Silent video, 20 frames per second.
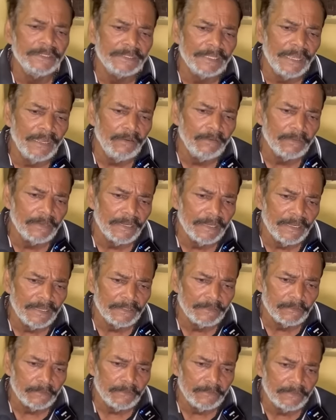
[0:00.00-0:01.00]
चालू करना
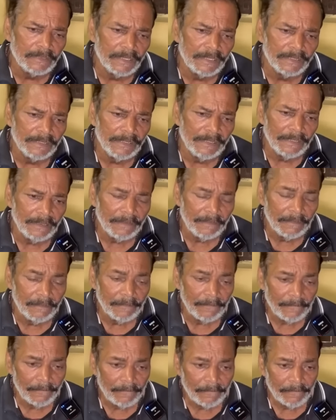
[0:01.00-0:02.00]
शुरू कर दें
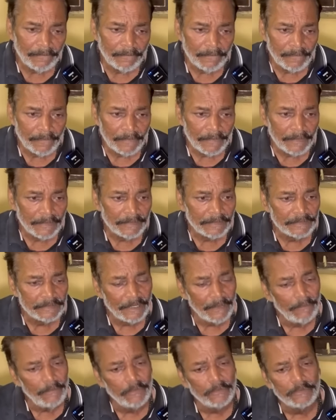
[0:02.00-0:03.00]

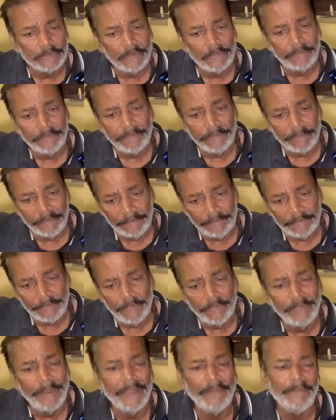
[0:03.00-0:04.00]
सब लोग तो
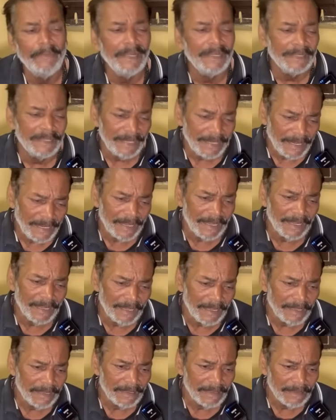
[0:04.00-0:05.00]
मुंबई बैठे हैं
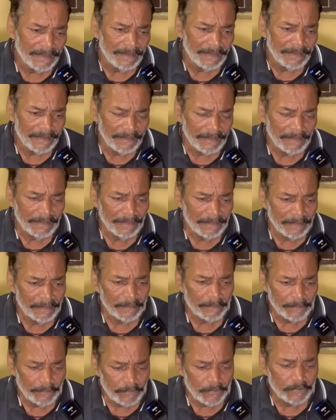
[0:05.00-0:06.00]

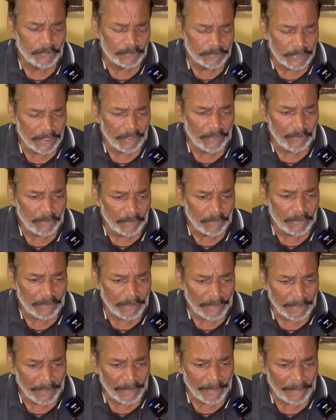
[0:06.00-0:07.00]
प्रोड्यूसर
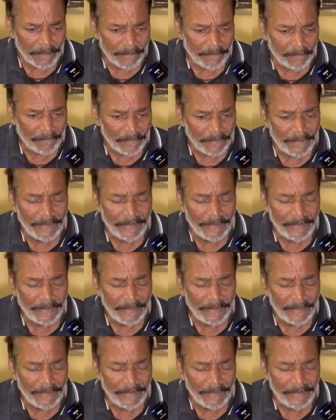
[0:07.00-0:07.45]
लोग